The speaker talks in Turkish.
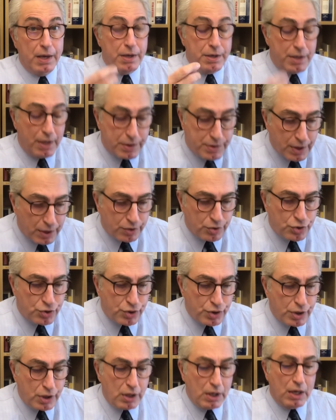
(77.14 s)
Yasa
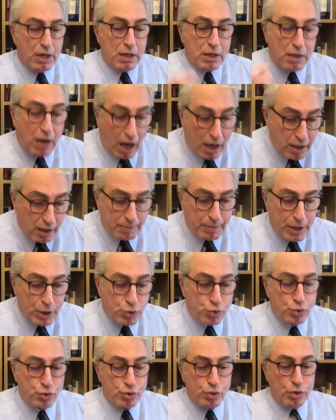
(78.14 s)
dışı,
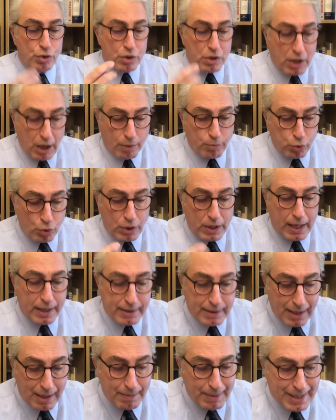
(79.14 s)
gayrimeşru, kabul
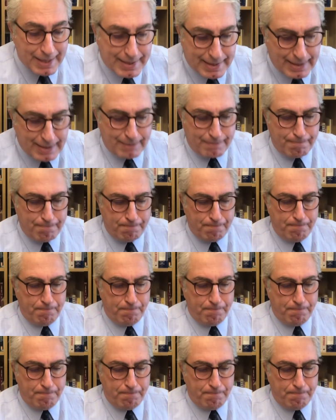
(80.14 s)
edilemez.